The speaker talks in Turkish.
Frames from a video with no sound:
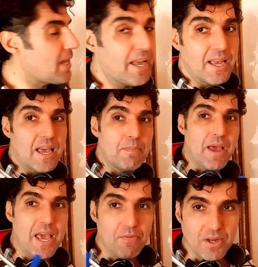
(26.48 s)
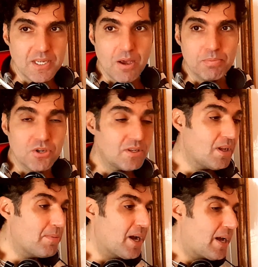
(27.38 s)
Biz de hem hayvanı
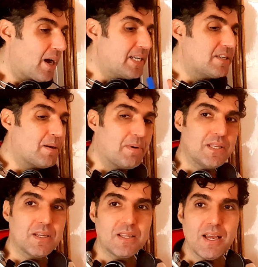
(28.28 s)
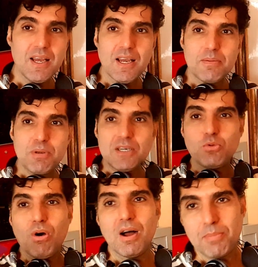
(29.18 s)
yapacağız ama aynı zamanda da
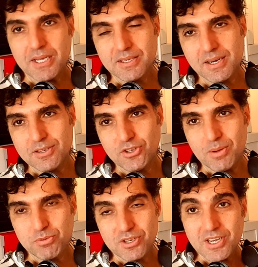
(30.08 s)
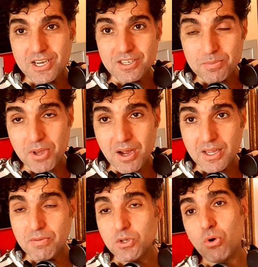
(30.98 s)
bir doğa manzarası yapacağız.
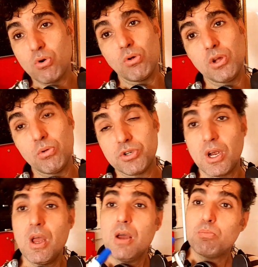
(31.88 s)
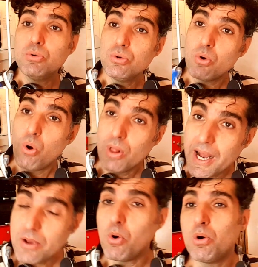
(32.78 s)
İkisi bir arada ve çok kolay olacak. Bunun
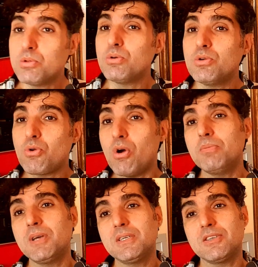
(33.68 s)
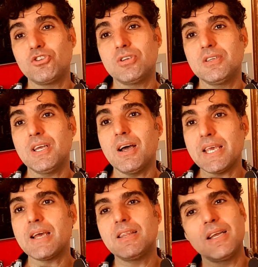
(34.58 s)
kolay olduğunu görmeniz
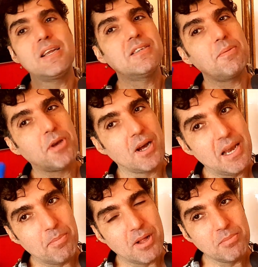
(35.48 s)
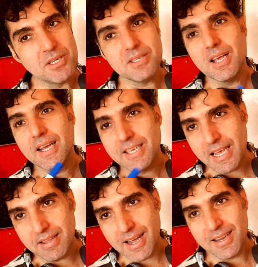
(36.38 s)
için de hakikaten elinize bir kalem almanız
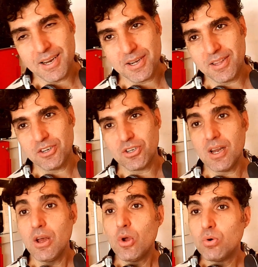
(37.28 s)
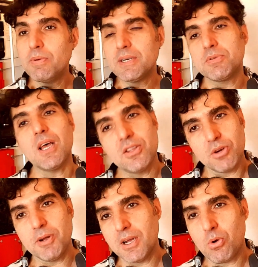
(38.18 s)
yeterli arkadaşlar. Umarım
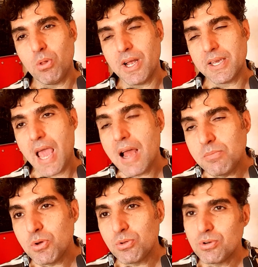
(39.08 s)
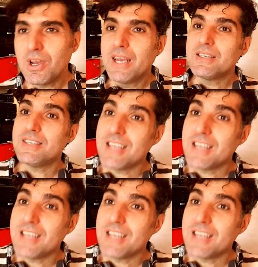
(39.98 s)
sadece bana kolay gelmiyordur.